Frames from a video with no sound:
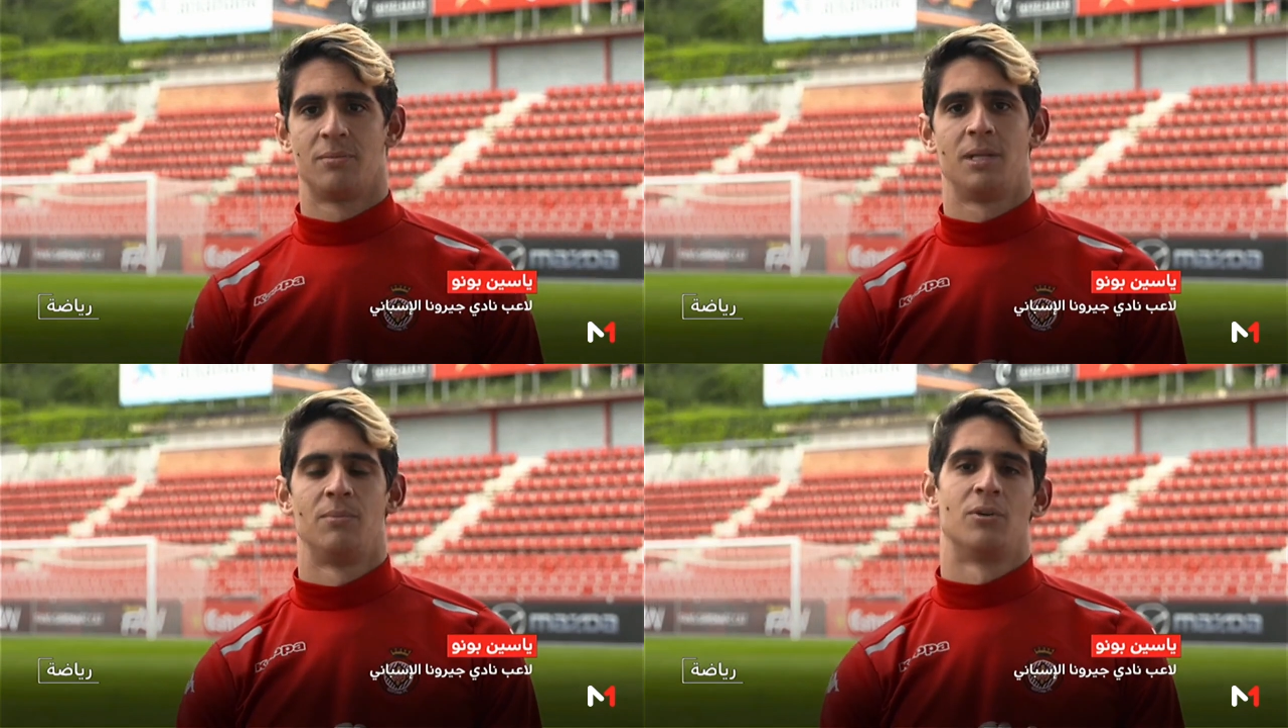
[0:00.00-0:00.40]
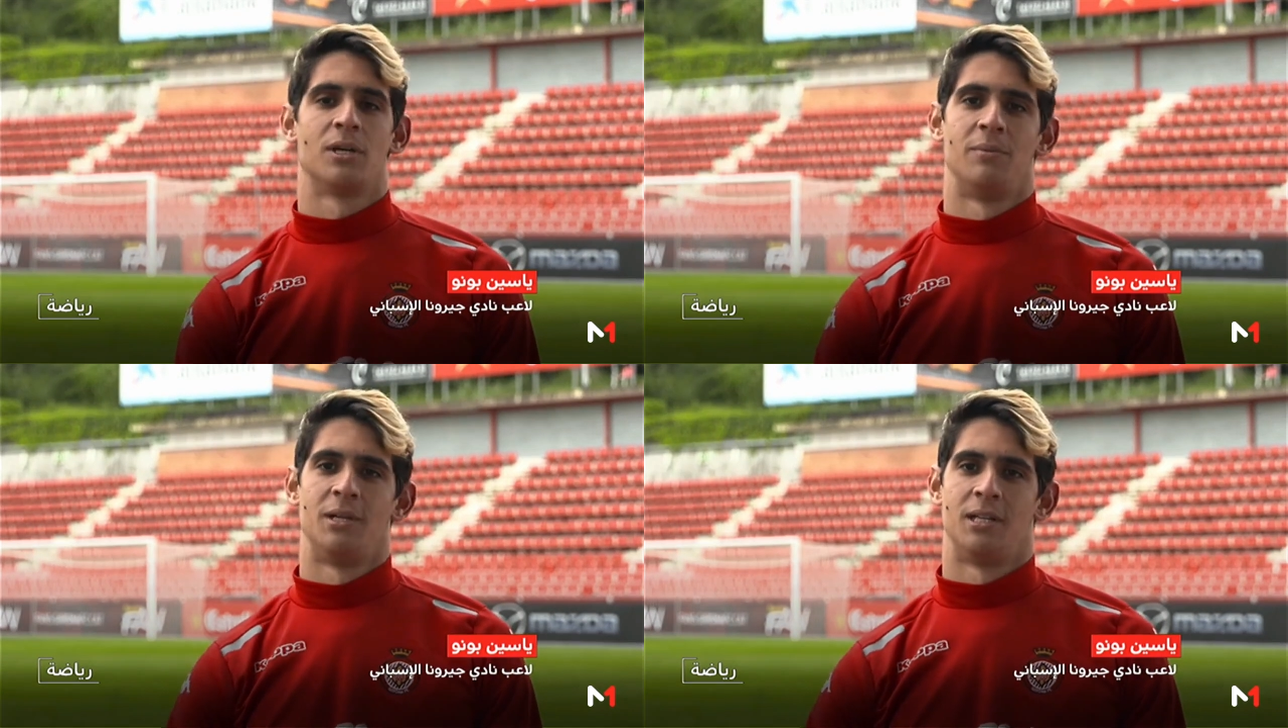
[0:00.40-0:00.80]
سبعه
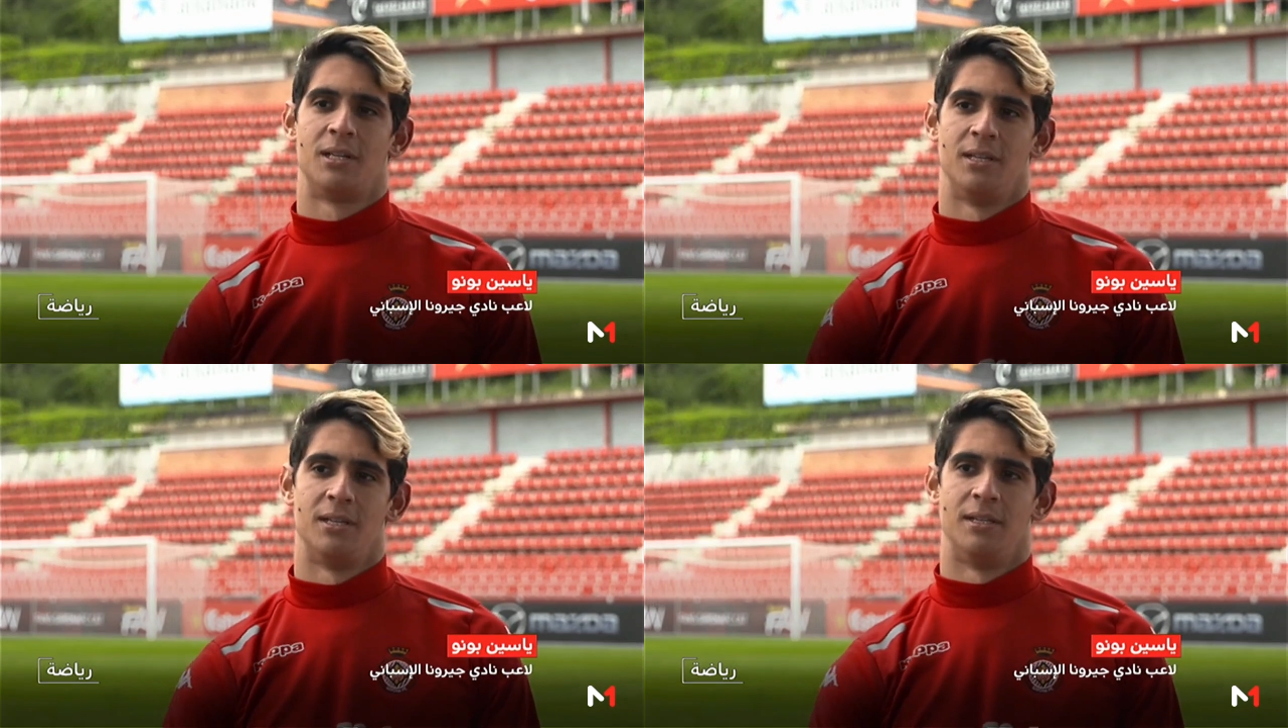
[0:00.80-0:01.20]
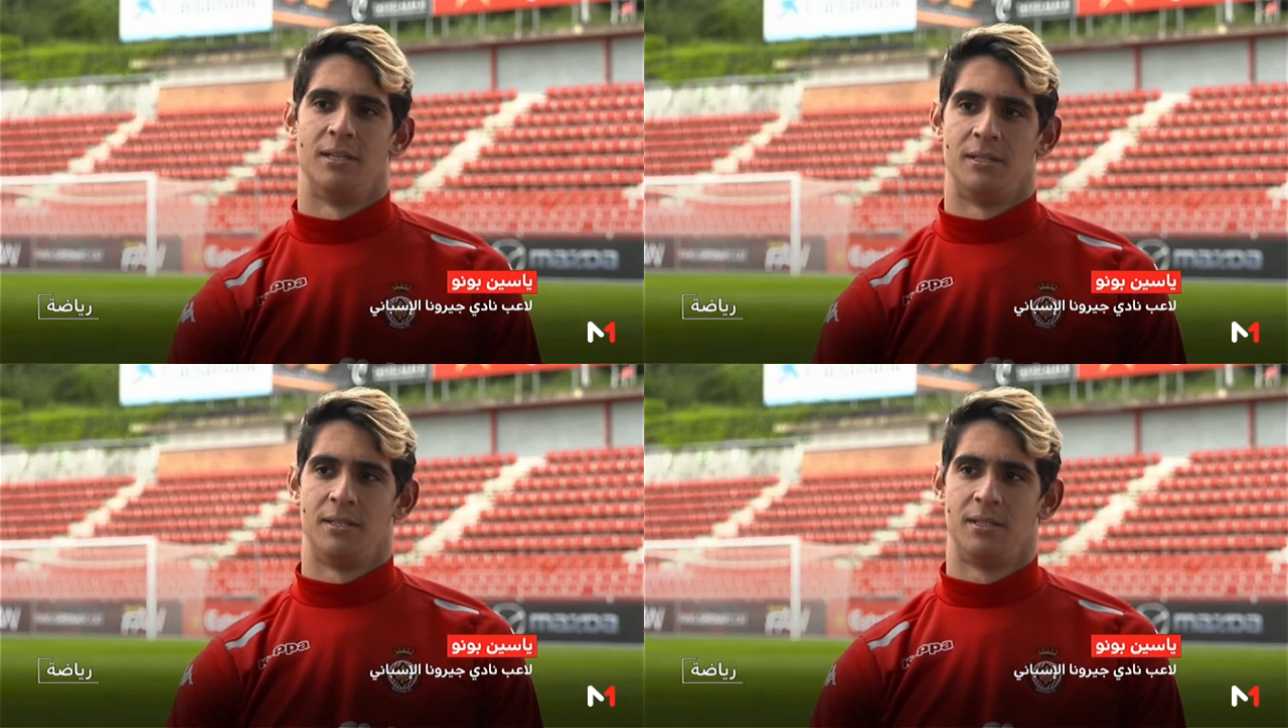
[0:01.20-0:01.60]
المقابلات لي
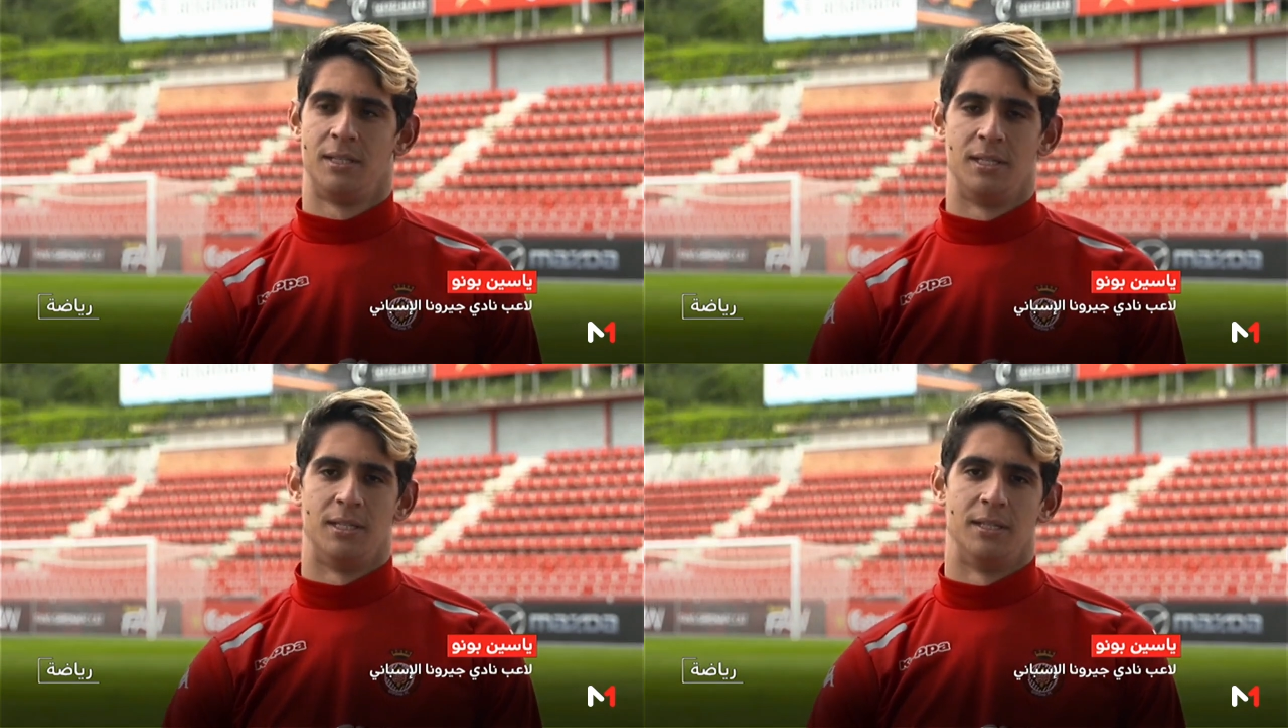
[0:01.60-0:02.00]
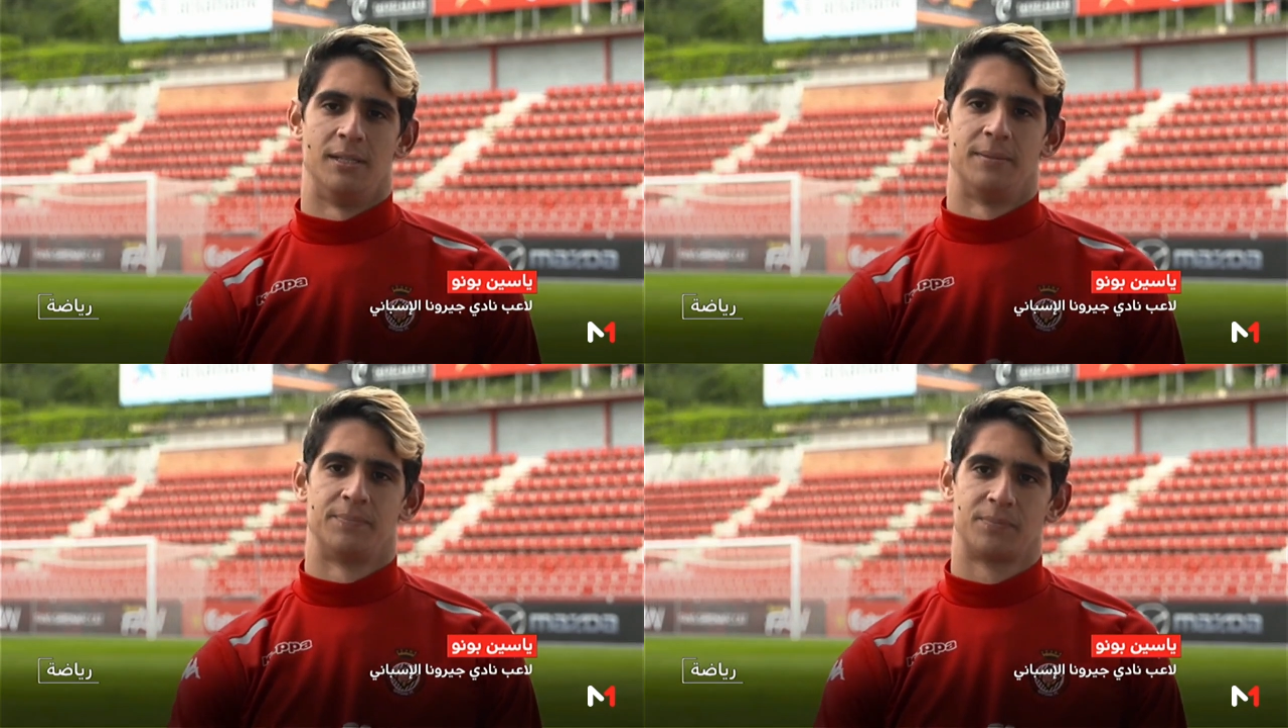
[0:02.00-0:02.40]
لي
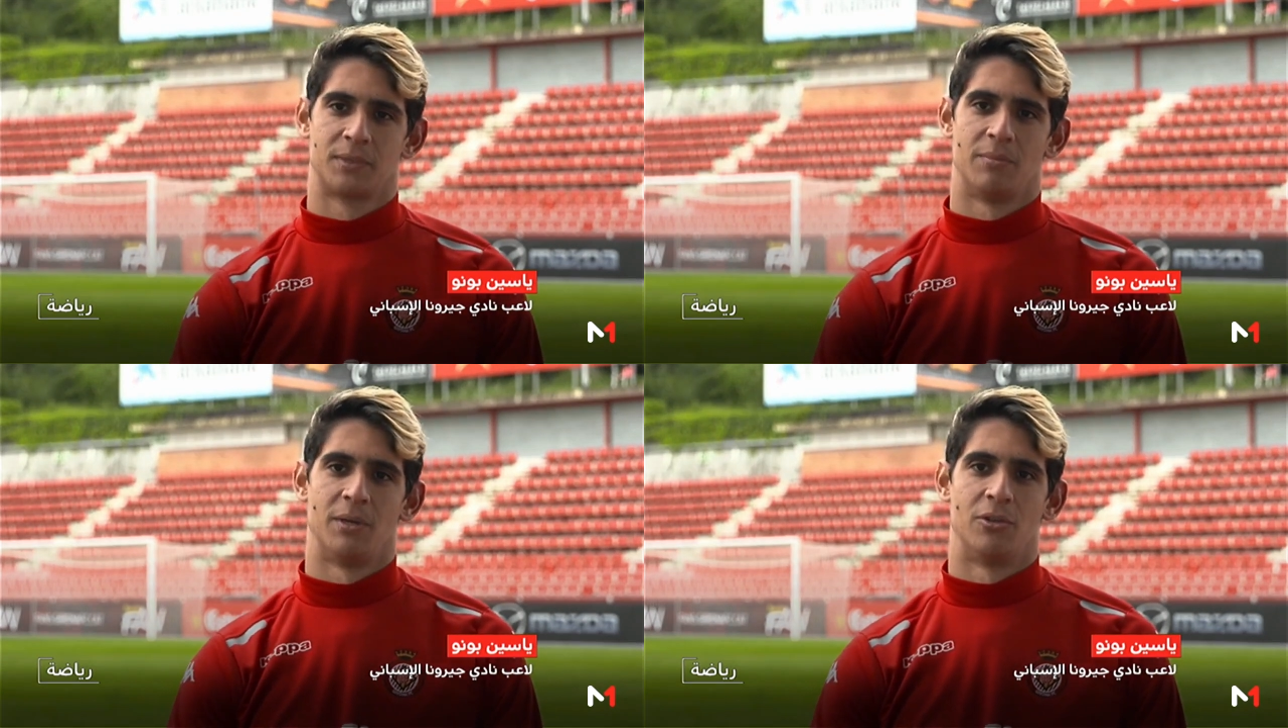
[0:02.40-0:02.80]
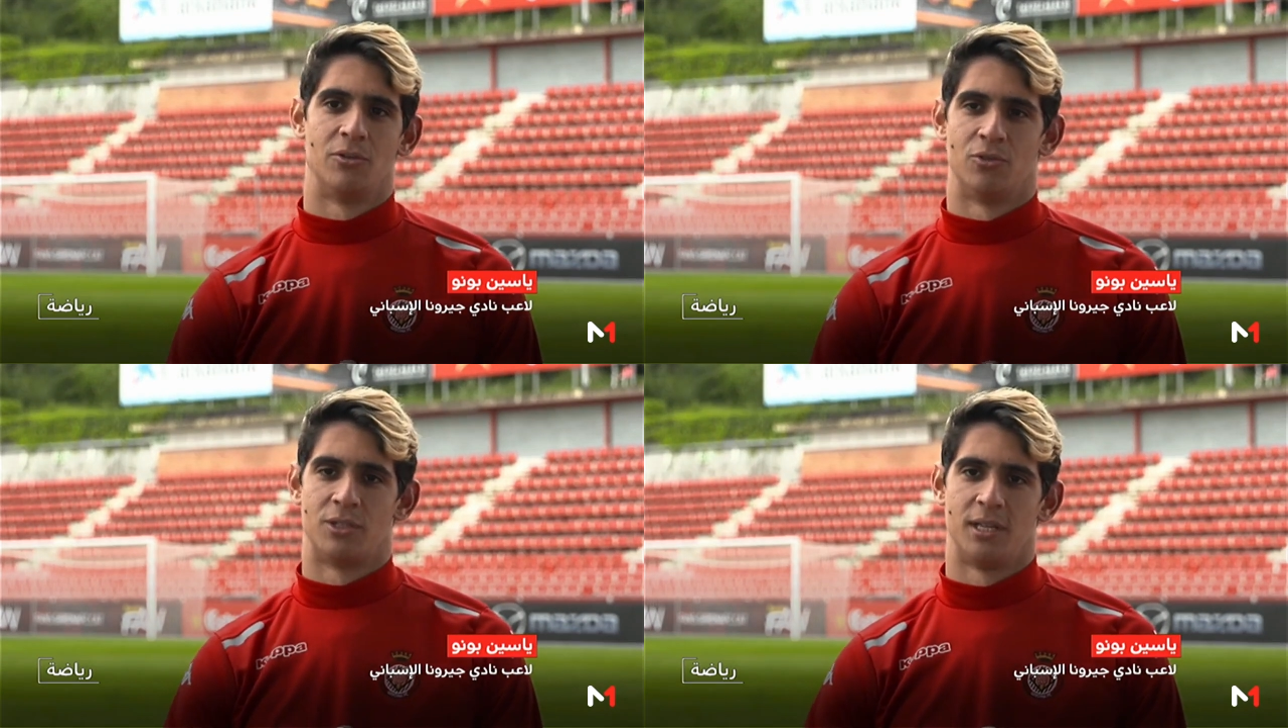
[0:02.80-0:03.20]
ما يكونوش